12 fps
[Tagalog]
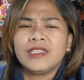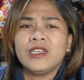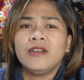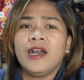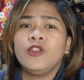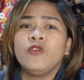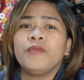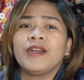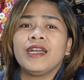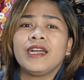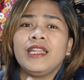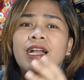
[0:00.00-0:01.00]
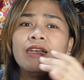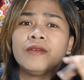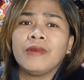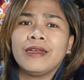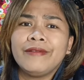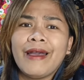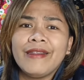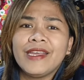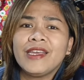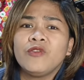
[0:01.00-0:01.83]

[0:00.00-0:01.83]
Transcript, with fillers: Tapos ano yung pangangailangan ng mga nanay,